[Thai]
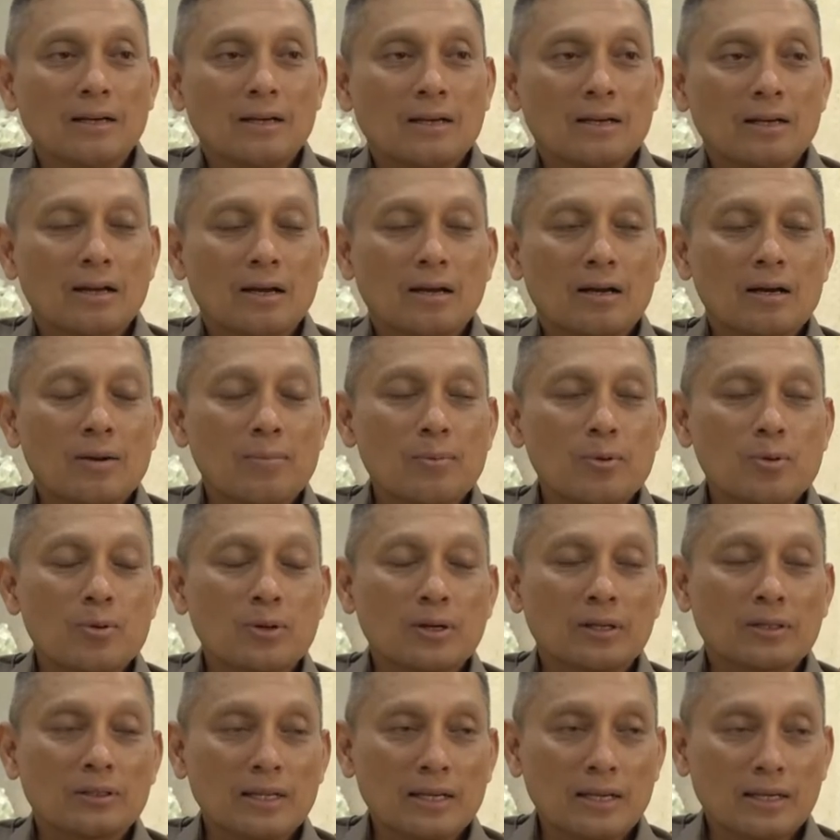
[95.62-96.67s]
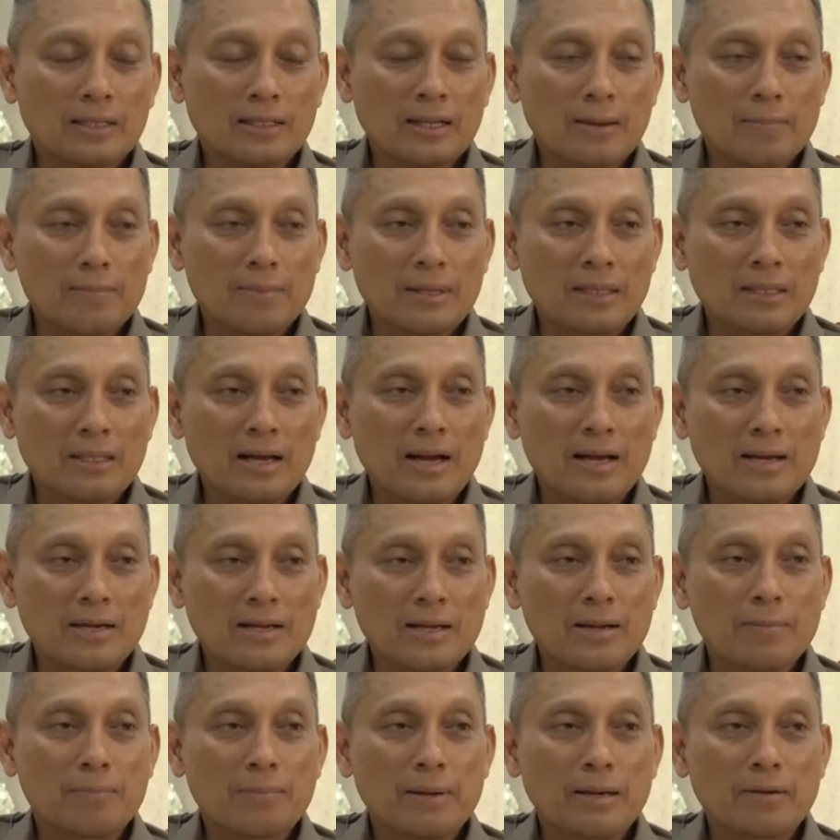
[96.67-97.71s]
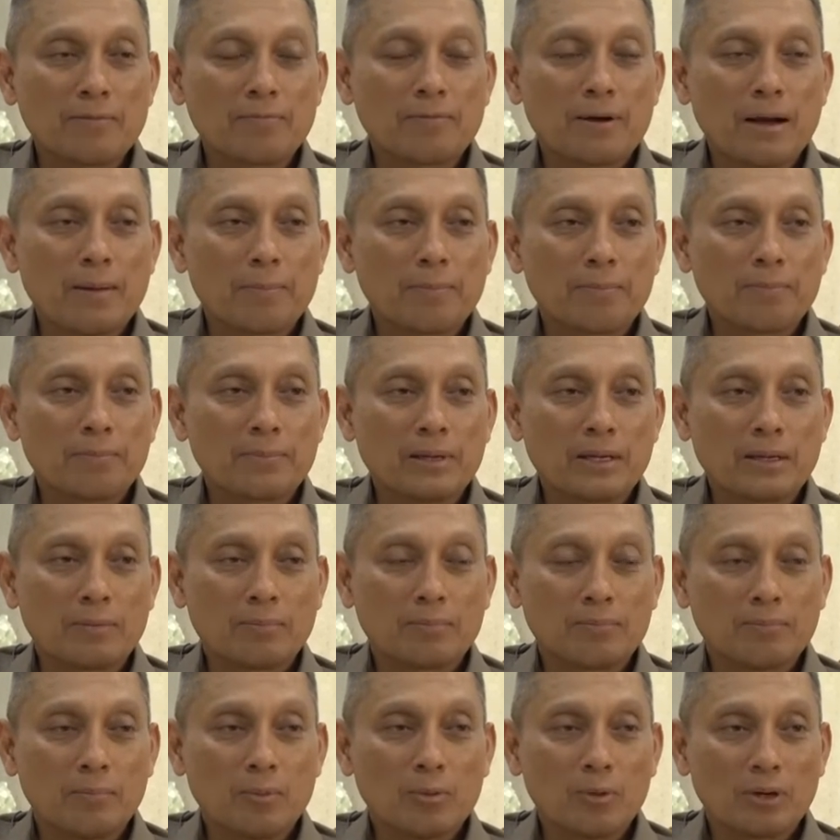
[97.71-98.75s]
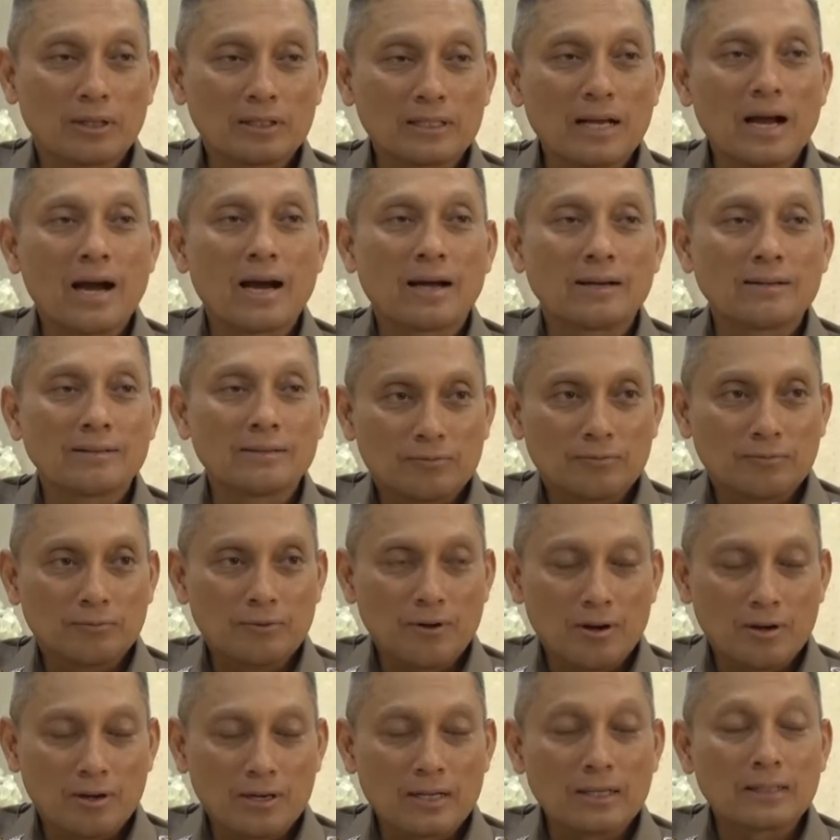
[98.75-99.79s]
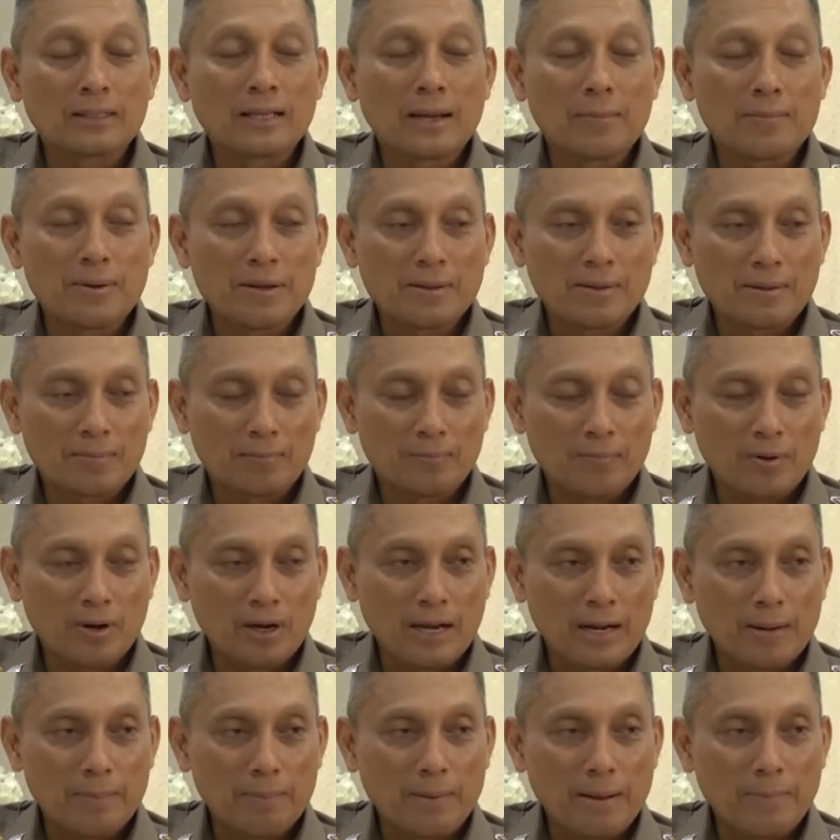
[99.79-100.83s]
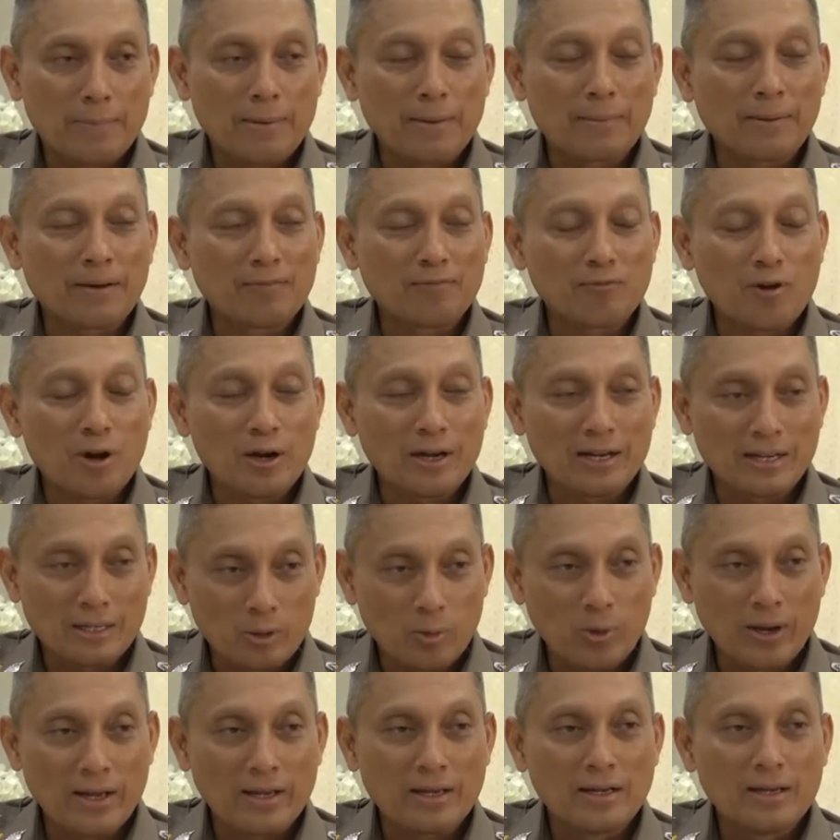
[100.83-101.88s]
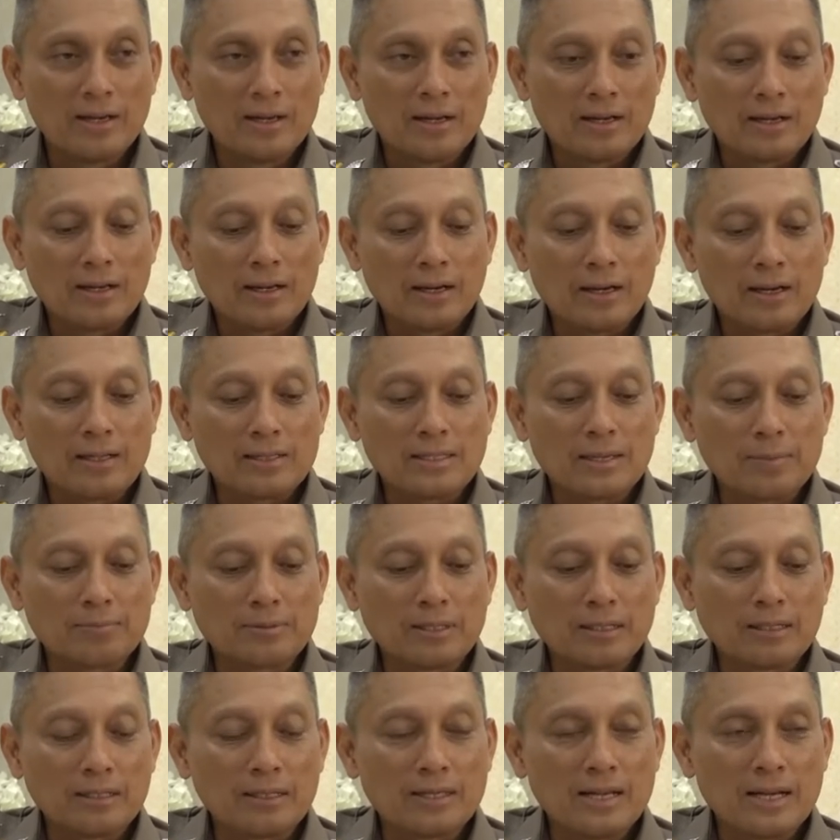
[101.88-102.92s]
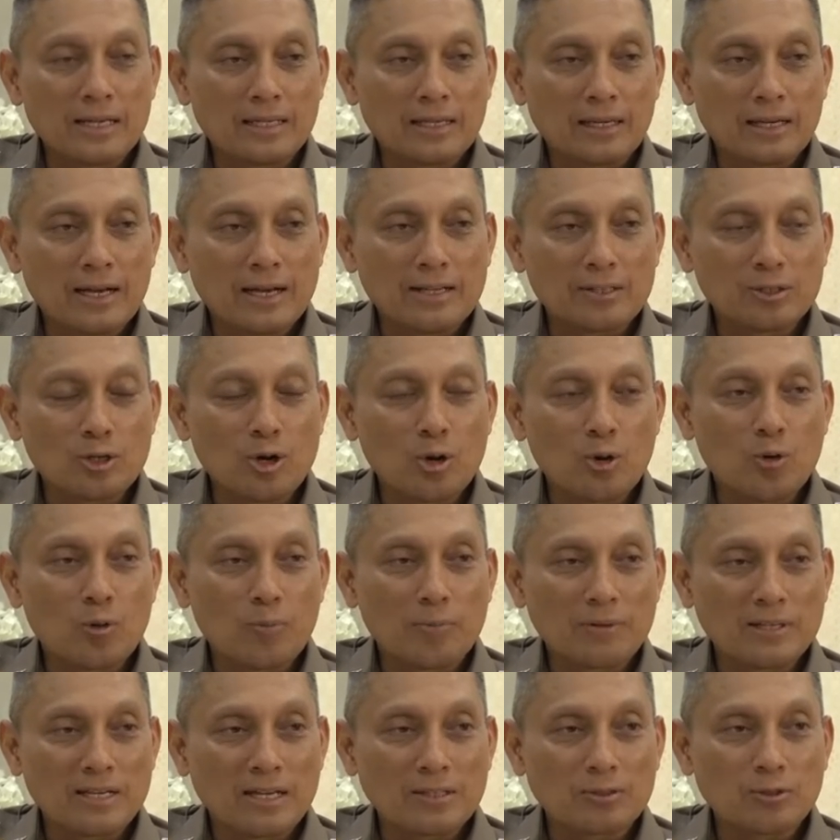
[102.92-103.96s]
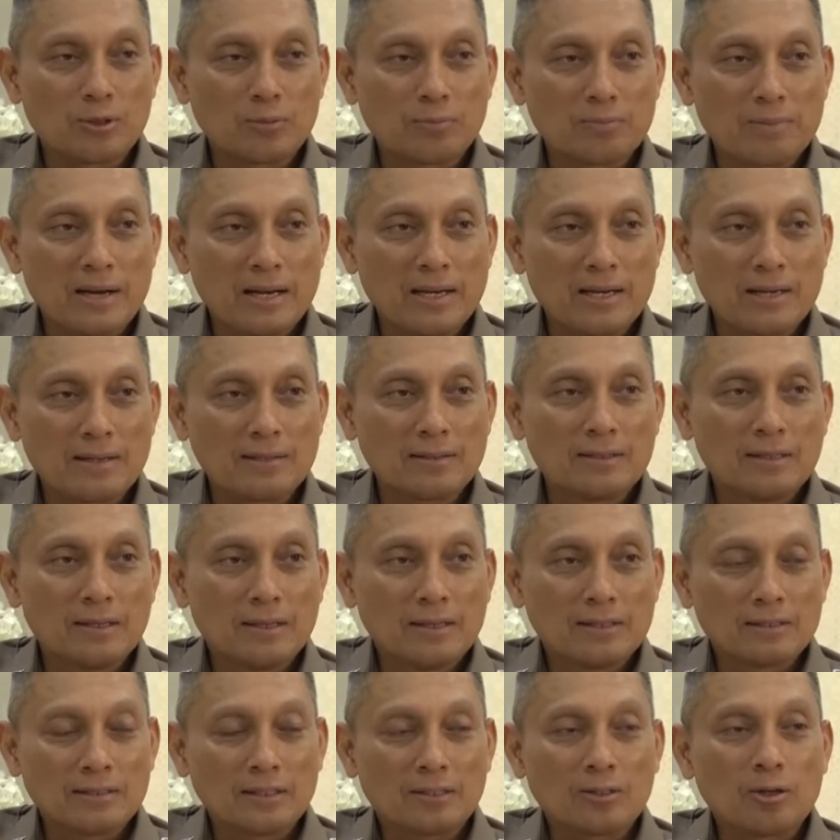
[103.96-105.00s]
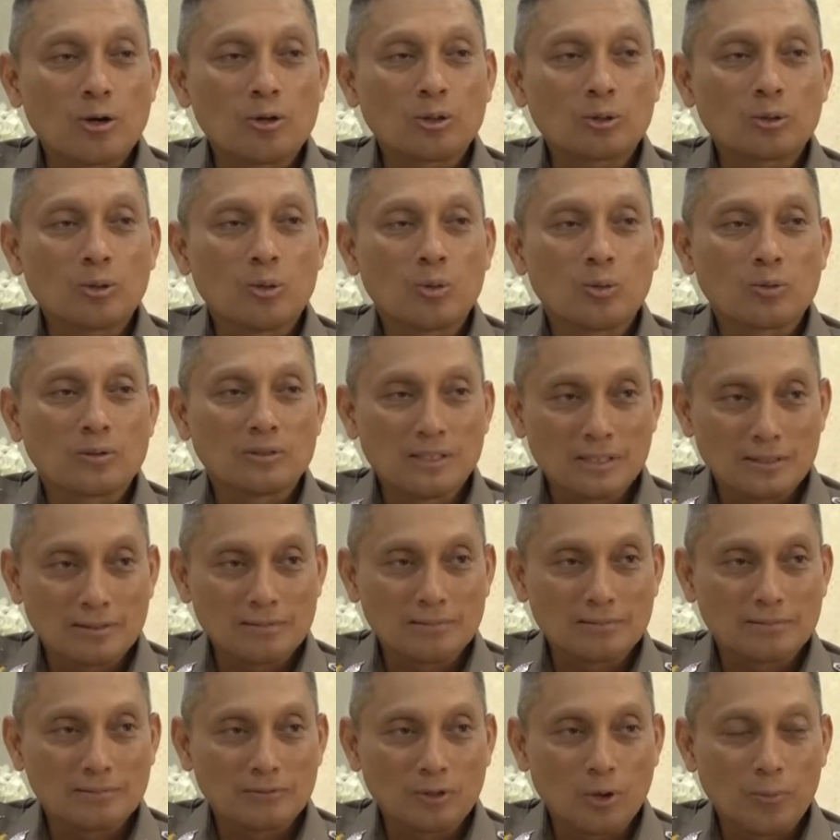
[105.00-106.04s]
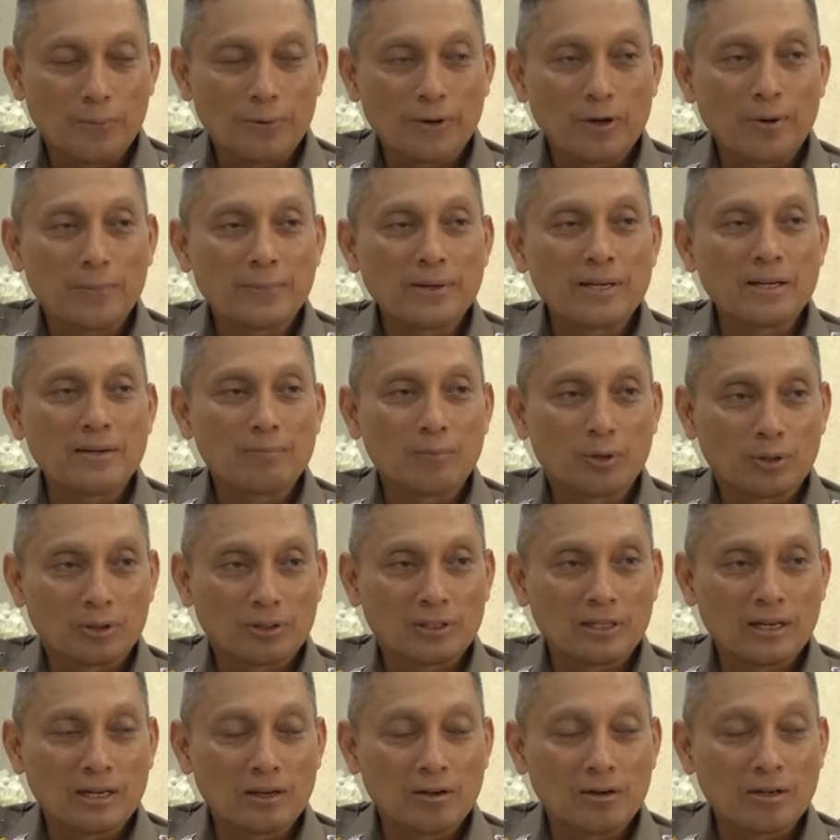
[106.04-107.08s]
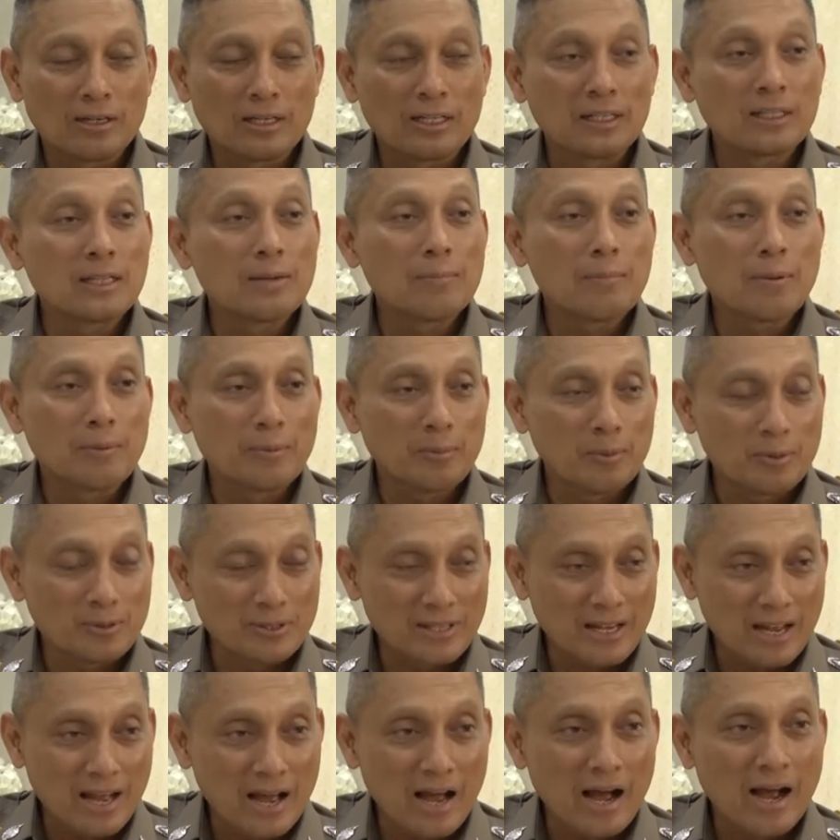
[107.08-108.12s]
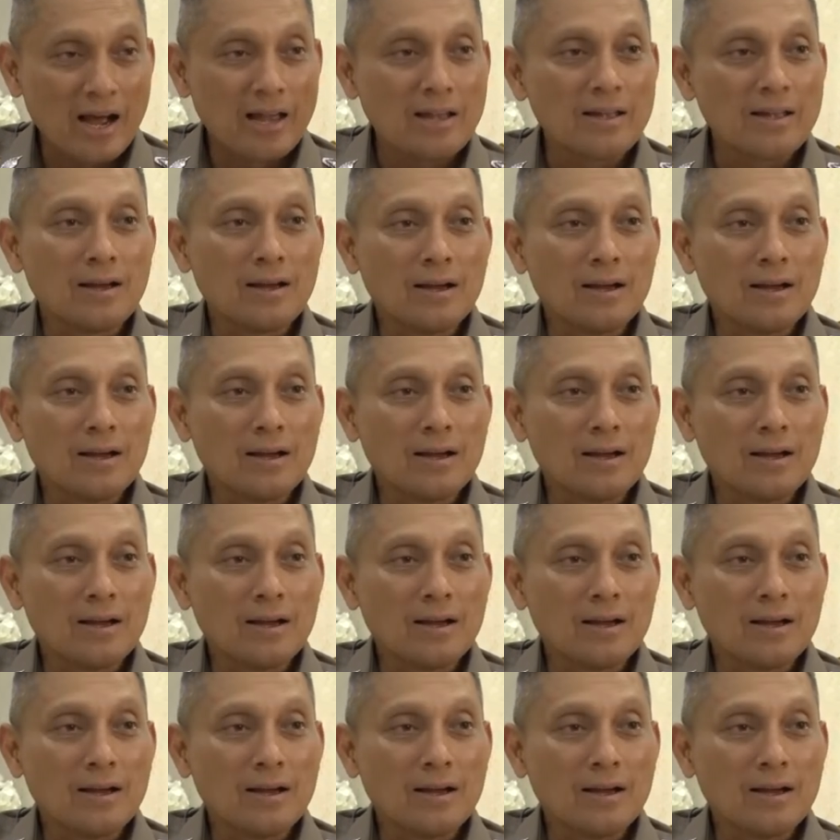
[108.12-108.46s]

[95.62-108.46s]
แล้วก็ผู้ที่กระทำผิดฐานเนี่ยเป็นความผิดมูลฐานฟอกเงินตามพระราชป้องกันและปราบปรามการฟอกเงินด้วยดังนั้นทรัพย์สินที่ได้จากการช่อโกงประชาชนไปนั้น จะต้องถูกยึดตกเป็นของแผ่นดินหมด ในกรณีที่ไม่มีผู้เสียหาย